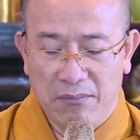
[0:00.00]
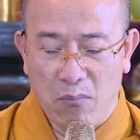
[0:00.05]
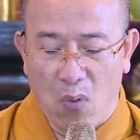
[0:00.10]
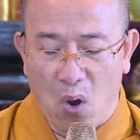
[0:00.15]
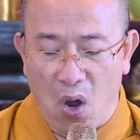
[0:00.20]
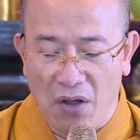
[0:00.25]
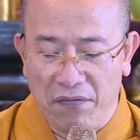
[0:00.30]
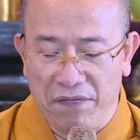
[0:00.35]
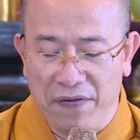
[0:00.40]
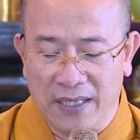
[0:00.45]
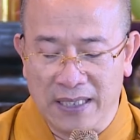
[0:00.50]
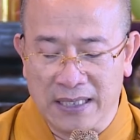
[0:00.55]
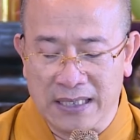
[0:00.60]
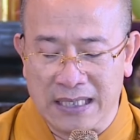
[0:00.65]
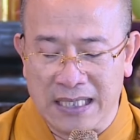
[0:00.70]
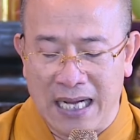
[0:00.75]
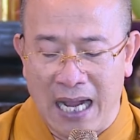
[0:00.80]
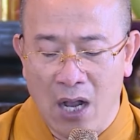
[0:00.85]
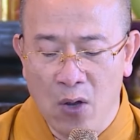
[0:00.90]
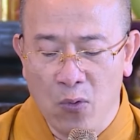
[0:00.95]
bỏ phần
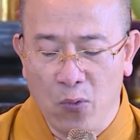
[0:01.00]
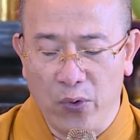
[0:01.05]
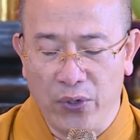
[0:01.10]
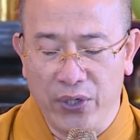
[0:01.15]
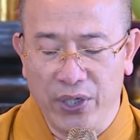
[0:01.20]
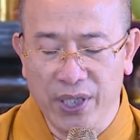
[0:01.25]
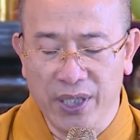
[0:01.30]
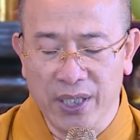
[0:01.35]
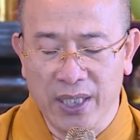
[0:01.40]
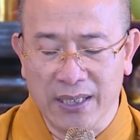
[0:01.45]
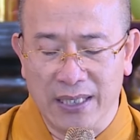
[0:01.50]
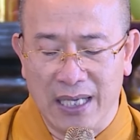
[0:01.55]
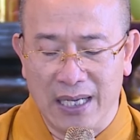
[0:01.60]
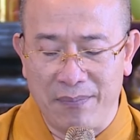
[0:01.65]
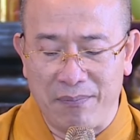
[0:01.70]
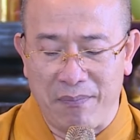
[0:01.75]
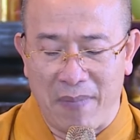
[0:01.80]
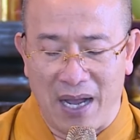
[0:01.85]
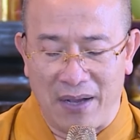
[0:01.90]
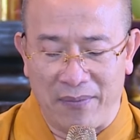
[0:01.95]
cao quý nơi
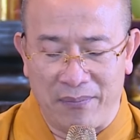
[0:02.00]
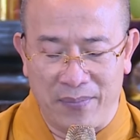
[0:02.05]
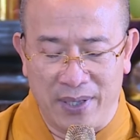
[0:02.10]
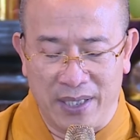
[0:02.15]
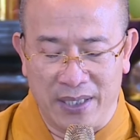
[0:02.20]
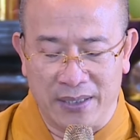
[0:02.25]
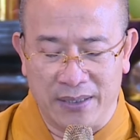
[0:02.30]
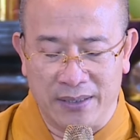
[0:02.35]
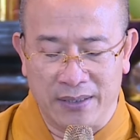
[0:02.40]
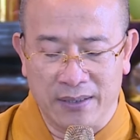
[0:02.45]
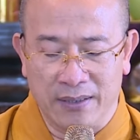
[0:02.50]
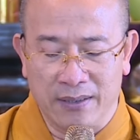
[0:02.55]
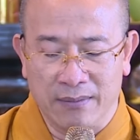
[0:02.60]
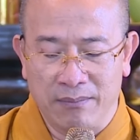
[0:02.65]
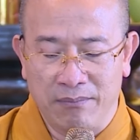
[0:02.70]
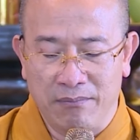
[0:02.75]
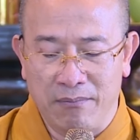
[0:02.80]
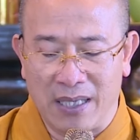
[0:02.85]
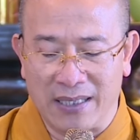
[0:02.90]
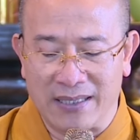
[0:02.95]
thân mạng mình
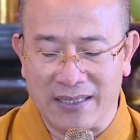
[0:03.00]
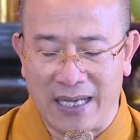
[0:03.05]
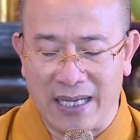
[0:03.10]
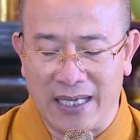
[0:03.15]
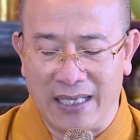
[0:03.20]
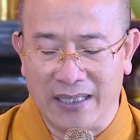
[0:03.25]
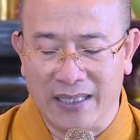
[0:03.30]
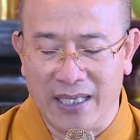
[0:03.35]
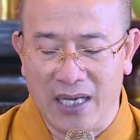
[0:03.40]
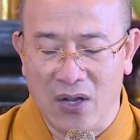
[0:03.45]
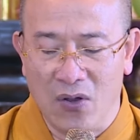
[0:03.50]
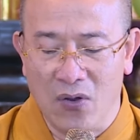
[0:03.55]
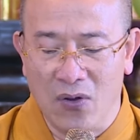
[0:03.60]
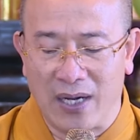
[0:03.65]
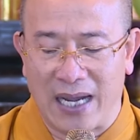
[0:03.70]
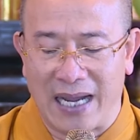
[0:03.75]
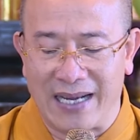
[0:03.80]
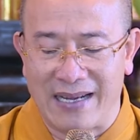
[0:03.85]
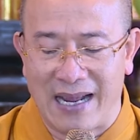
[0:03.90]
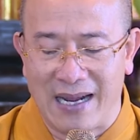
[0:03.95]
mà chạy theo
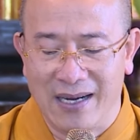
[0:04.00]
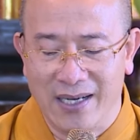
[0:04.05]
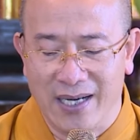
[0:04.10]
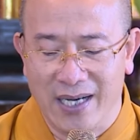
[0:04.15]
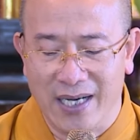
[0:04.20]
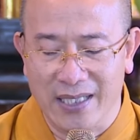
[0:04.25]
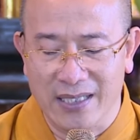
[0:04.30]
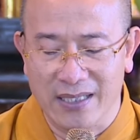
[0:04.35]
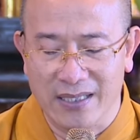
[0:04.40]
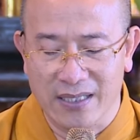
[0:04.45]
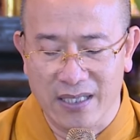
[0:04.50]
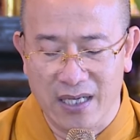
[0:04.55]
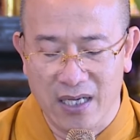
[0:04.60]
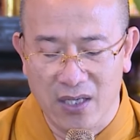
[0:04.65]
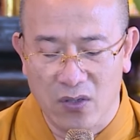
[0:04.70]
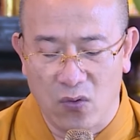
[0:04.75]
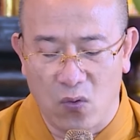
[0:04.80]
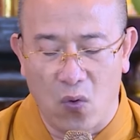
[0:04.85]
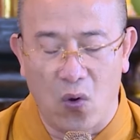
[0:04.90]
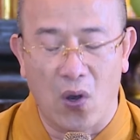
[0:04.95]
cái đáng khinh
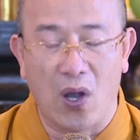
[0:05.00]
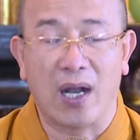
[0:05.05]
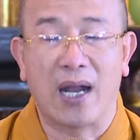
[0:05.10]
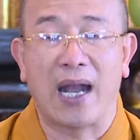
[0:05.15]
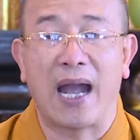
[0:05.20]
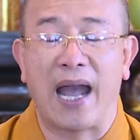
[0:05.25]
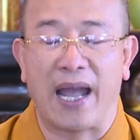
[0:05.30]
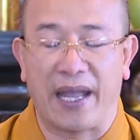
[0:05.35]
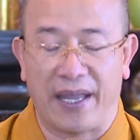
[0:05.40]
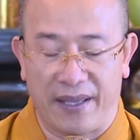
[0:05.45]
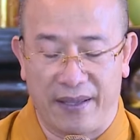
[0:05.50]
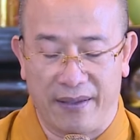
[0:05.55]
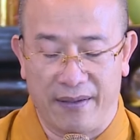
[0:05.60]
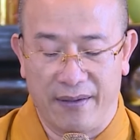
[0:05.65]
nơi của cải